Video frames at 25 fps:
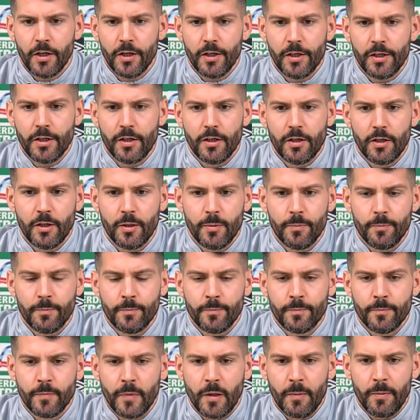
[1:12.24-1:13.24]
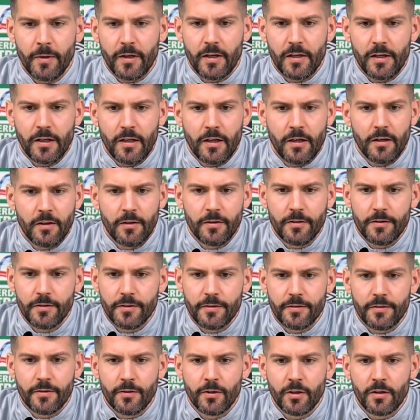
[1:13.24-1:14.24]
Ähm, aber klar,
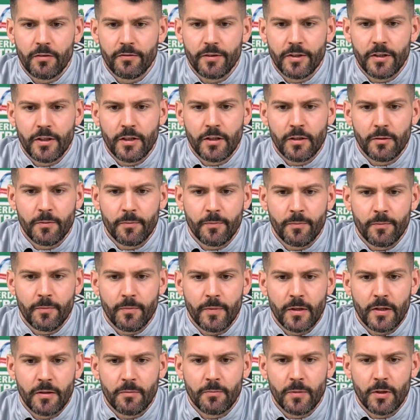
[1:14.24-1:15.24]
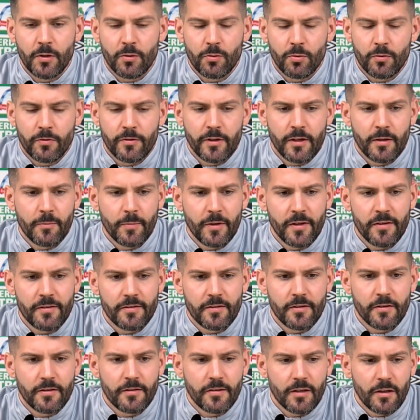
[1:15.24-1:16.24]
ist irgendwie, man, man tut sein
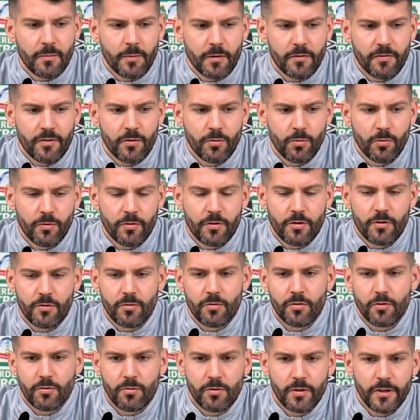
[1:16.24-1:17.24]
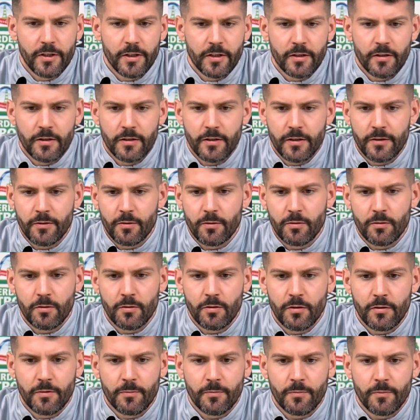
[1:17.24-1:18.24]
Bestes, ja, man versucht sich zu isolieren,
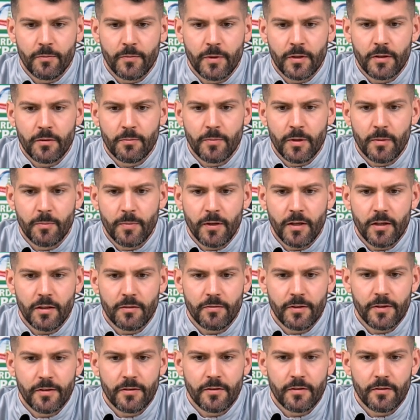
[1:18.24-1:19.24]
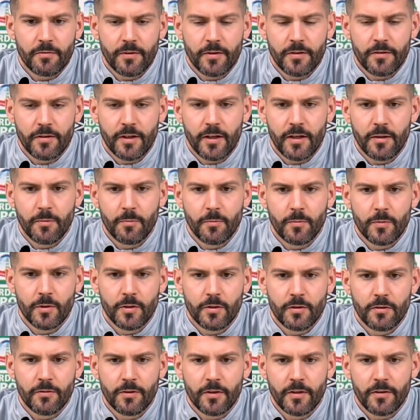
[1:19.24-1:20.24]
also man, man macht was, was einem,
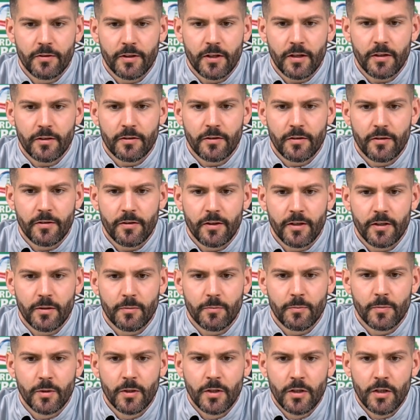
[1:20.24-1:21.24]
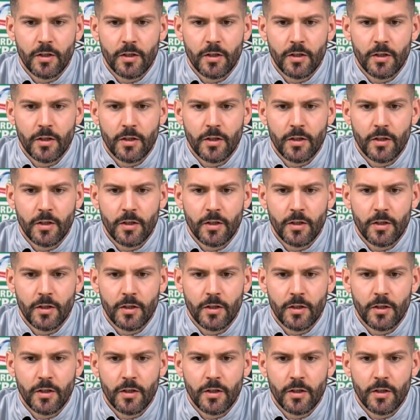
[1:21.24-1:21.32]
wie gesagt, in seinem